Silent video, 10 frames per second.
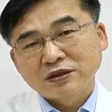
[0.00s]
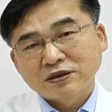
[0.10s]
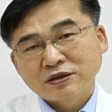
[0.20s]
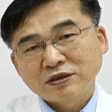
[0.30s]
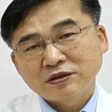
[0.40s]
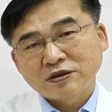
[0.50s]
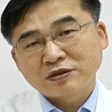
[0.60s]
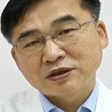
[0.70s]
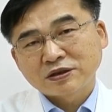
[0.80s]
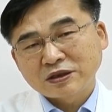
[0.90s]

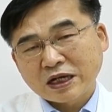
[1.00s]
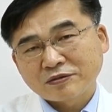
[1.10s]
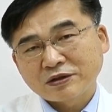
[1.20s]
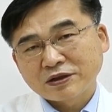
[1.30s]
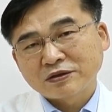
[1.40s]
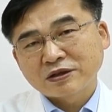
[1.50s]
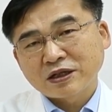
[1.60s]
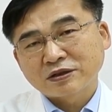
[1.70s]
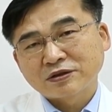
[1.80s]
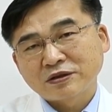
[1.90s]
심근경색증이 악화되거나
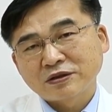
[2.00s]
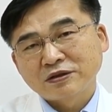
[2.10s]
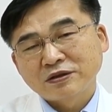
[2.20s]
해서